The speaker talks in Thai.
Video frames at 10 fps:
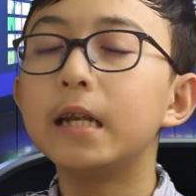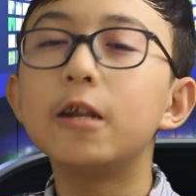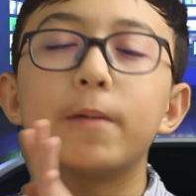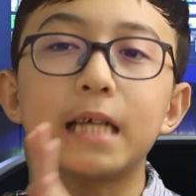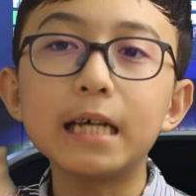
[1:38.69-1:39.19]

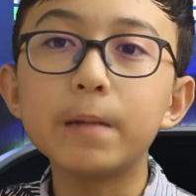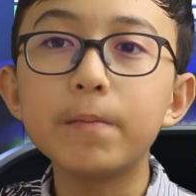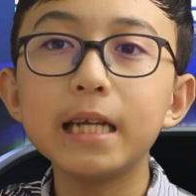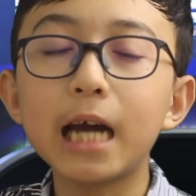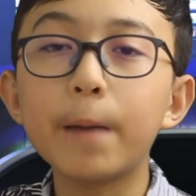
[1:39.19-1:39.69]
โดยภาษา
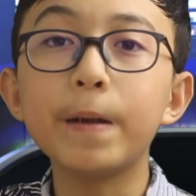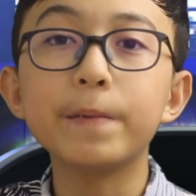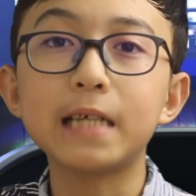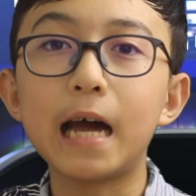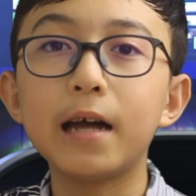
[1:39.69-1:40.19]
assembly นะครับเป็น
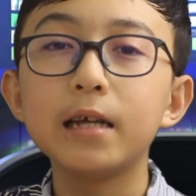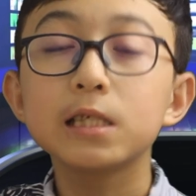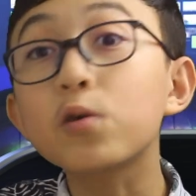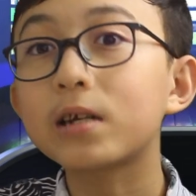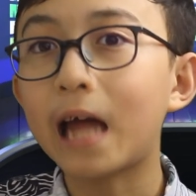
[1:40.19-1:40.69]
ภาษา
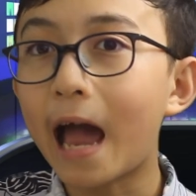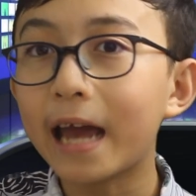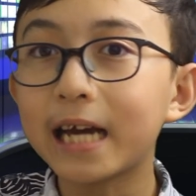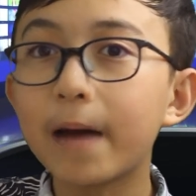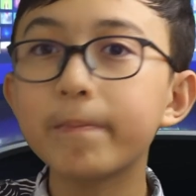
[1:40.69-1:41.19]
สุดท้าย
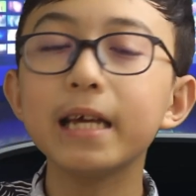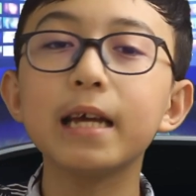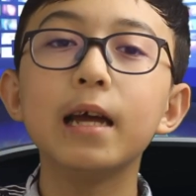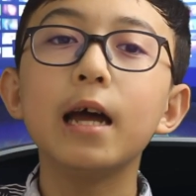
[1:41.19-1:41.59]
นะครับที่